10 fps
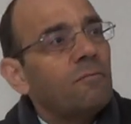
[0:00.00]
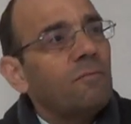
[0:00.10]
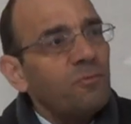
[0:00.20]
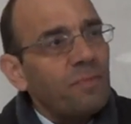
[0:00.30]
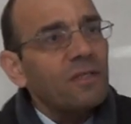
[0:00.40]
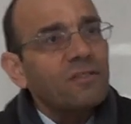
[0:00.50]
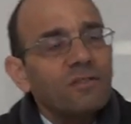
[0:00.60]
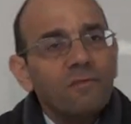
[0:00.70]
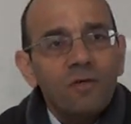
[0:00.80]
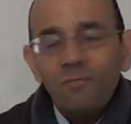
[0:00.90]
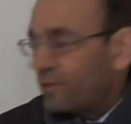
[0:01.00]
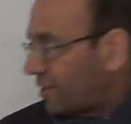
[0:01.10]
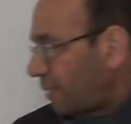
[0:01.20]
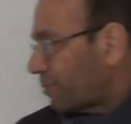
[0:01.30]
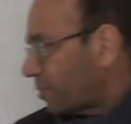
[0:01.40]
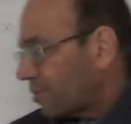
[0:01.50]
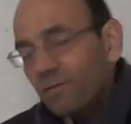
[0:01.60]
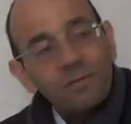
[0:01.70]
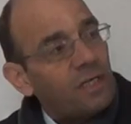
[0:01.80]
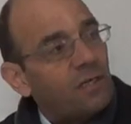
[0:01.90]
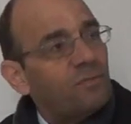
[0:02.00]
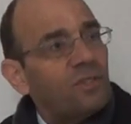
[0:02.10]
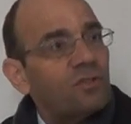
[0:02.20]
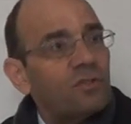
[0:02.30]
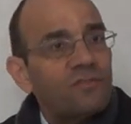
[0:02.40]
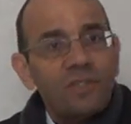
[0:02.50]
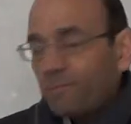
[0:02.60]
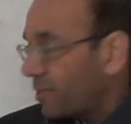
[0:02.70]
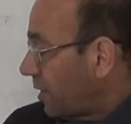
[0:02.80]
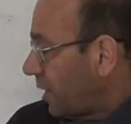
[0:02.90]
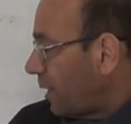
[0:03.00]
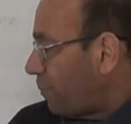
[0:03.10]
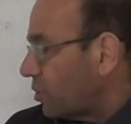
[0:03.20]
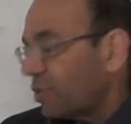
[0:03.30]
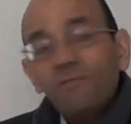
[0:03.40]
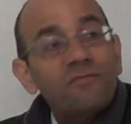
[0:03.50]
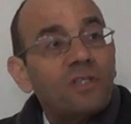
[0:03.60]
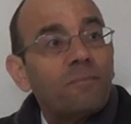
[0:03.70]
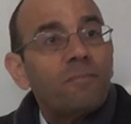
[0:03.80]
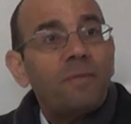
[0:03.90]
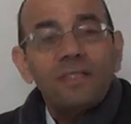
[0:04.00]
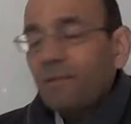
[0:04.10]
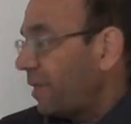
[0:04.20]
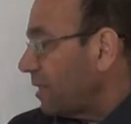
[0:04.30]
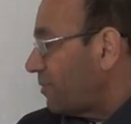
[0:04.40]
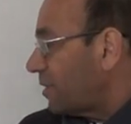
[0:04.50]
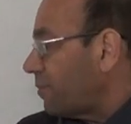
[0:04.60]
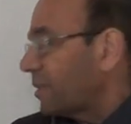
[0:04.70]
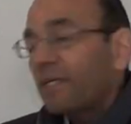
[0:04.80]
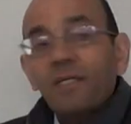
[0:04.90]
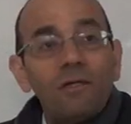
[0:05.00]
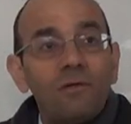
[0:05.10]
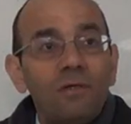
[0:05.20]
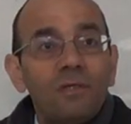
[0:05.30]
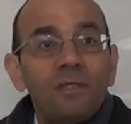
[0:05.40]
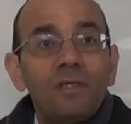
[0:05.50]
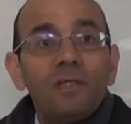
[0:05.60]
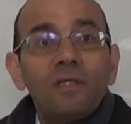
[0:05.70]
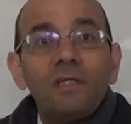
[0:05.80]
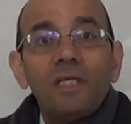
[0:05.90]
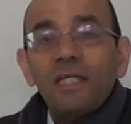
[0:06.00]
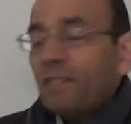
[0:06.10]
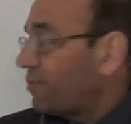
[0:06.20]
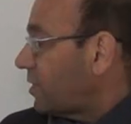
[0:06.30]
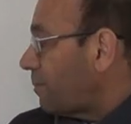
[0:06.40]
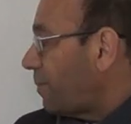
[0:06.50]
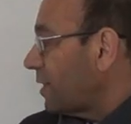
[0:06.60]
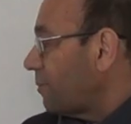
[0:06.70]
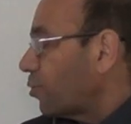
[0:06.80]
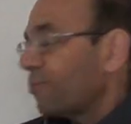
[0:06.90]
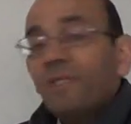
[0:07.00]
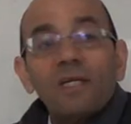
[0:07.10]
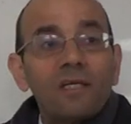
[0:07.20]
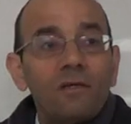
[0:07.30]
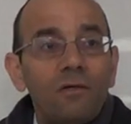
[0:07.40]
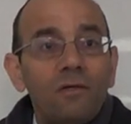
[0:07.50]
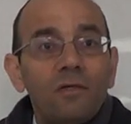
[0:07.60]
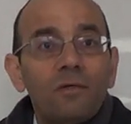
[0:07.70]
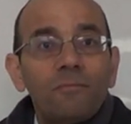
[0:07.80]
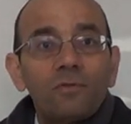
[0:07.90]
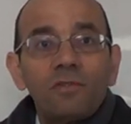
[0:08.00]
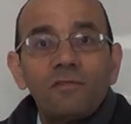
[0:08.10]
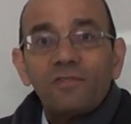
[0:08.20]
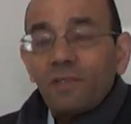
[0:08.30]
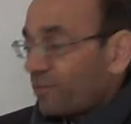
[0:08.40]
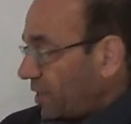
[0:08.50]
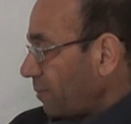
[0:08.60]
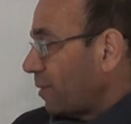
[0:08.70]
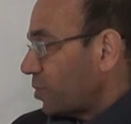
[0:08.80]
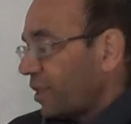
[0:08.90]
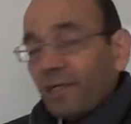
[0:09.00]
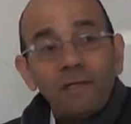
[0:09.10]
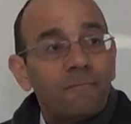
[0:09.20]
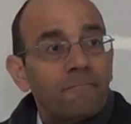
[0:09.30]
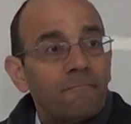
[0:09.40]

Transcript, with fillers: مش بالس اسمهم ستيبس كانهم سيريز اوف ستيبس هي بوزيتيف ستيب بعدين بعد فتره بدخل له نيجاتيف ستيب بعدين برضه بدخل له بوزيتيف ستيب صعبه مش هيك